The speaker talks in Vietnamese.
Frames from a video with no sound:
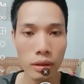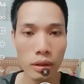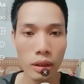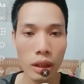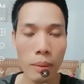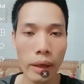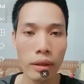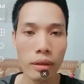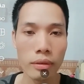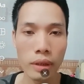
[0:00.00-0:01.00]
các bạn
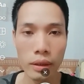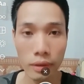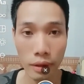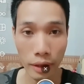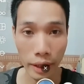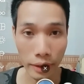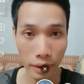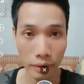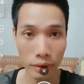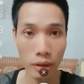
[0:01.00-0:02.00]
nhấn liền nhé
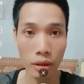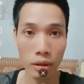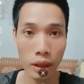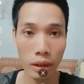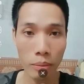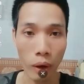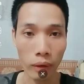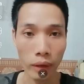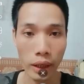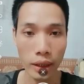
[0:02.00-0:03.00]
đừng nhấn bỏ tay
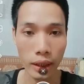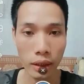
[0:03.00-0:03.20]
ra nhé